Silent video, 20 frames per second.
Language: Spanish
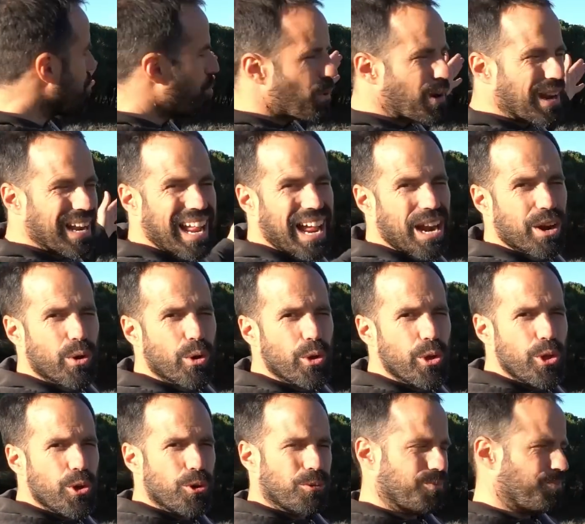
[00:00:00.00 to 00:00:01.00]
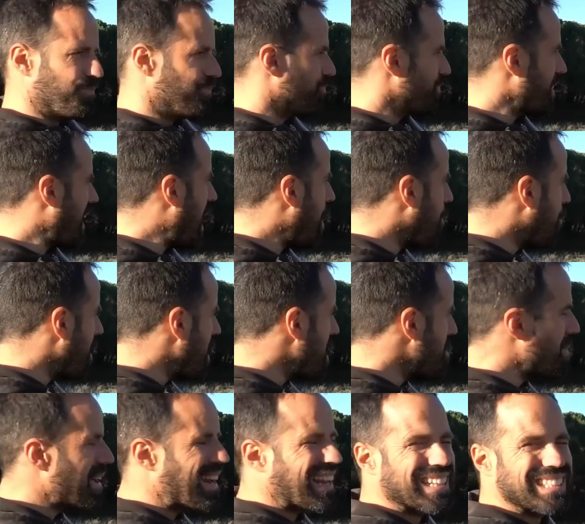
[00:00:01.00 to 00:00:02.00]
por el arroyo, agua de
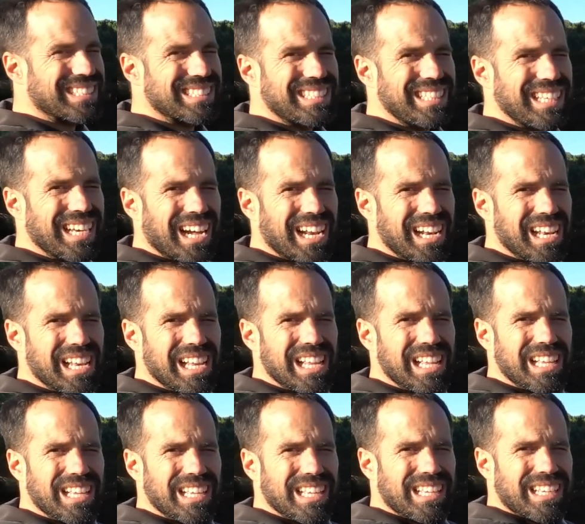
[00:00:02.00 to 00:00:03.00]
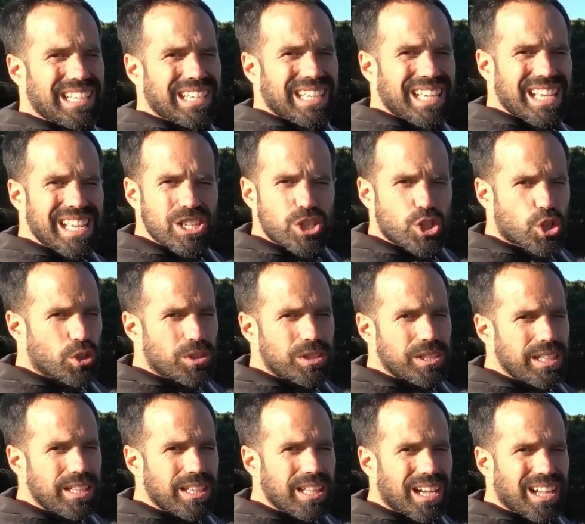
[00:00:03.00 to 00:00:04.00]
manantial,
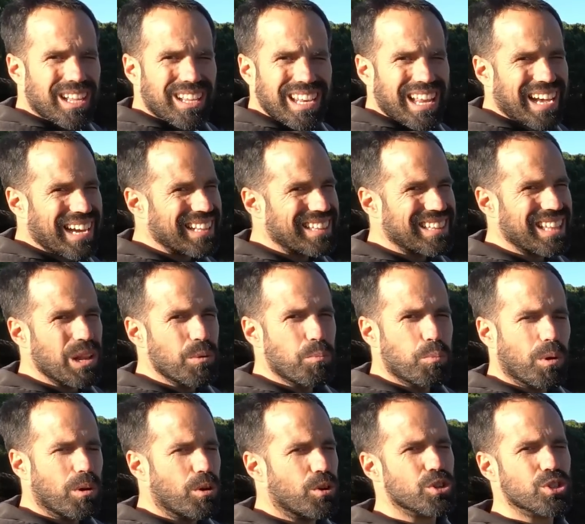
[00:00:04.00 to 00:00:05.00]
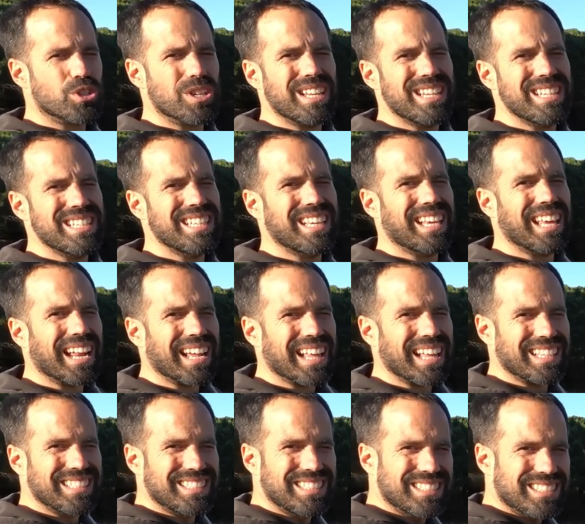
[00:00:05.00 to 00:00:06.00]
escondida, la gente del pueblo no sabe ni siquiera que
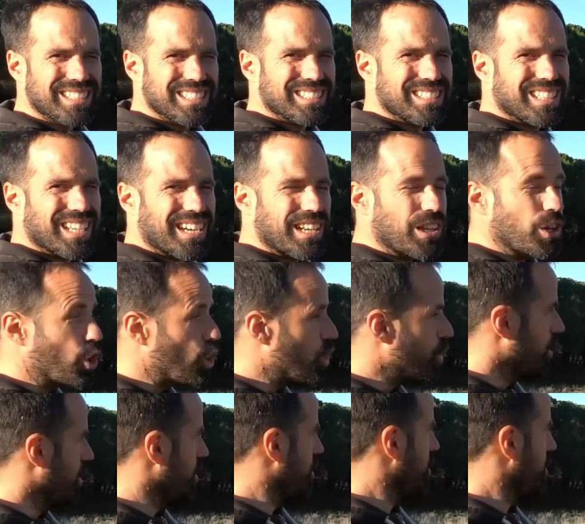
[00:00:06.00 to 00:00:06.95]
existe este rincón.